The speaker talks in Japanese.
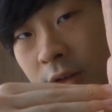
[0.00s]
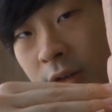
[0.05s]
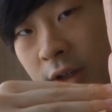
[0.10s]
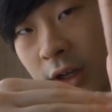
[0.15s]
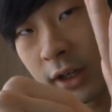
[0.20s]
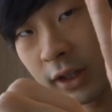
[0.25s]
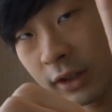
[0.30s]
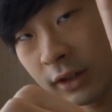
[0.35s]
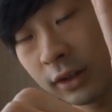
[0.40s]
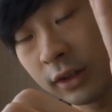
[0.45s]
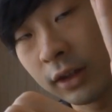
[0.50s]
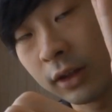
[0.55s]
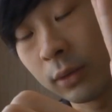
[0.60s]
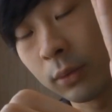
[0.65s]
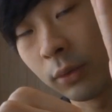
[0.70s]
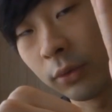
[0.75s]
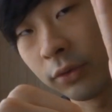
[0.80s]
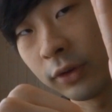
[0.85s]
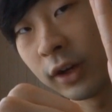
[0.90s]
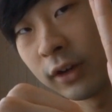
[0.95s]
ガリって
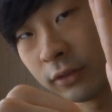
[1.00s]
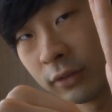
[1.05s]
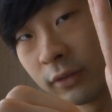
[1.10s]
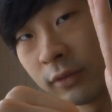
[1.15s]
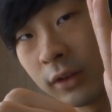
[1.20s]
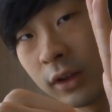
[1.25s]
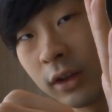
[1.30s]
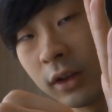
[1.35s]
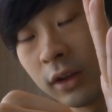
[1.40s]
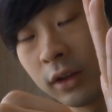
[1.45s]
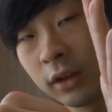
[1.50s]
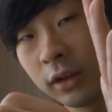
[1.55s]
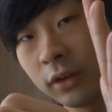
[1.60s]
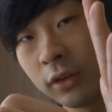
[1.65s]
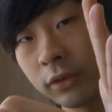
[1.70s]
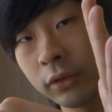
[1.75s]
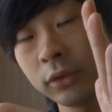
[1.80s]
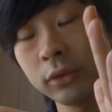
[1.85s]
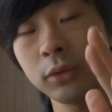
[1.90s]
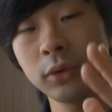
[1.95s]
擦れる
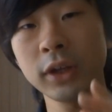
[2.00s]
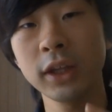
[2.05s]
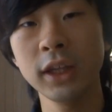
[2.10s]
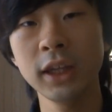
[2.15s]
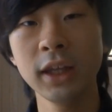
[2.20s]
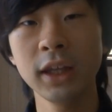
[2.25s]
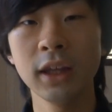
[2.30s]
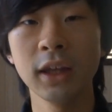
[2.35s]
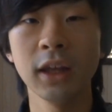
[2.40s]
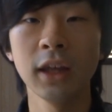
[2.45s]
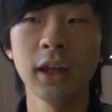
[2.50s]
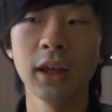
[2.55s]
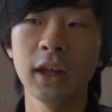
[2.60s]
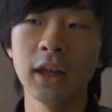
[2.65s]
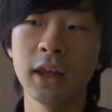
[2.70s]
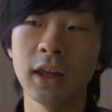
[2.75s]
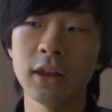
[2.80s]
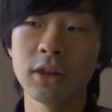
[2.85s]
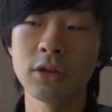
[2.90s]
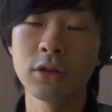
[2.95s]
その時に、
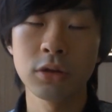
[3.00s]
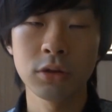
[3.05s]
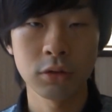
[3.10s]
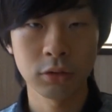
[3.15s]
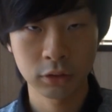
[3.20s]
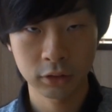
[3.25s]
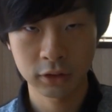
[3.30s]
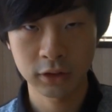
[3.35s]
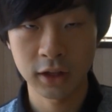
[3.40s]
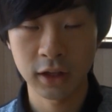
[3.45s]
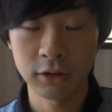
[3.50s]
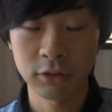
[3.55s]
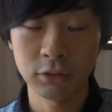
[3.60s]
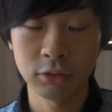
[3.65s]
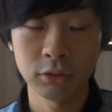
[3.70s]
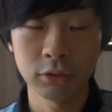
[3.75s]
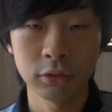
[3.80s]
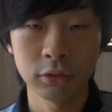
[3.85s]
えー、チュッっていう